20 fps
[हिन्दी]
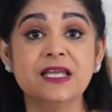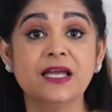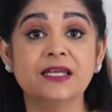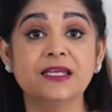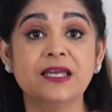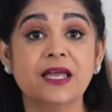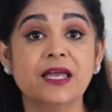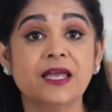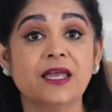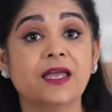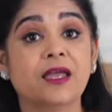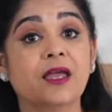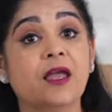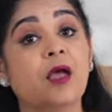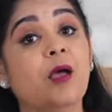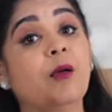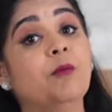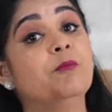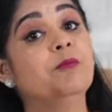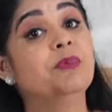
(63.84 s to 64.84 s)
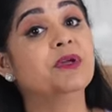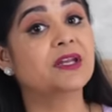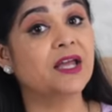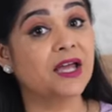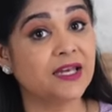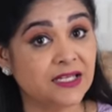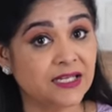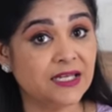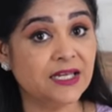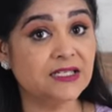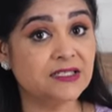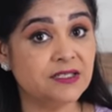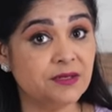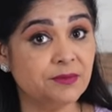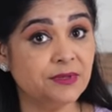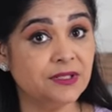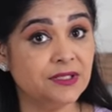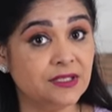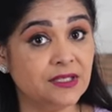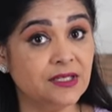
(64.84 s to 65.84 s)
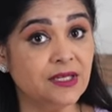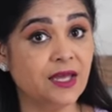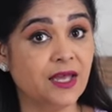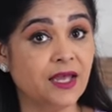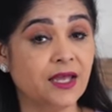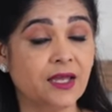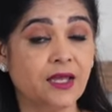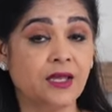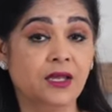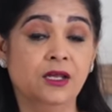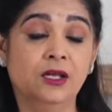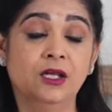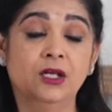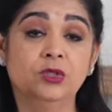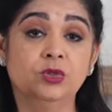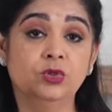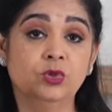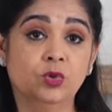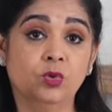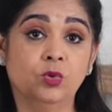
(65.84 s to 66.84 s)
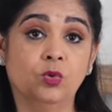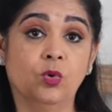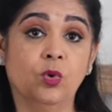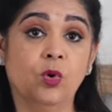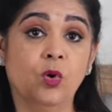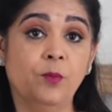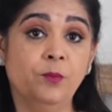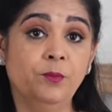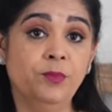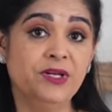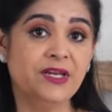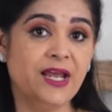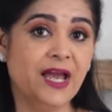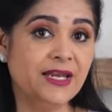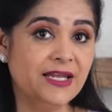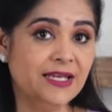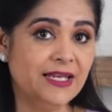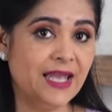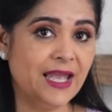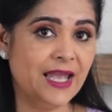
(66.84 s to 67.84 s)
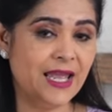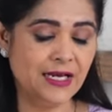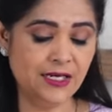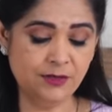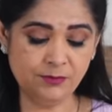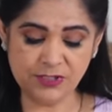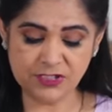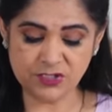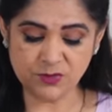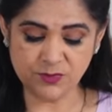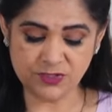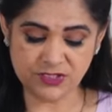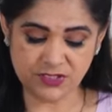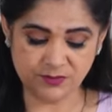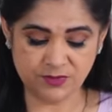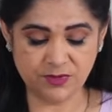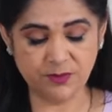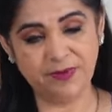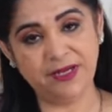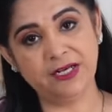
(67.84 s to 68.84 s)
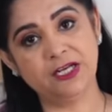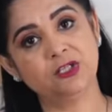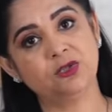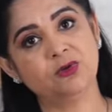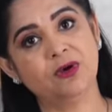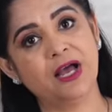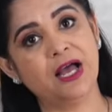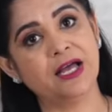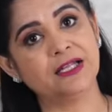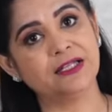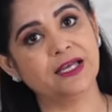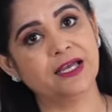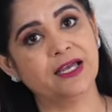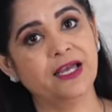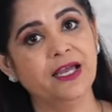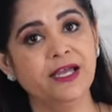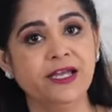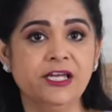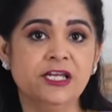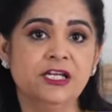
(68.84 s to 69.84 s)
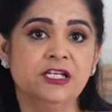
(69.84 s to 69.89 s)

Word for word: क्या क्या हैं, बिरयानी कैसे बनती है तो बिरयानी के एलिमेंट्स में सबसे पहले तो आता है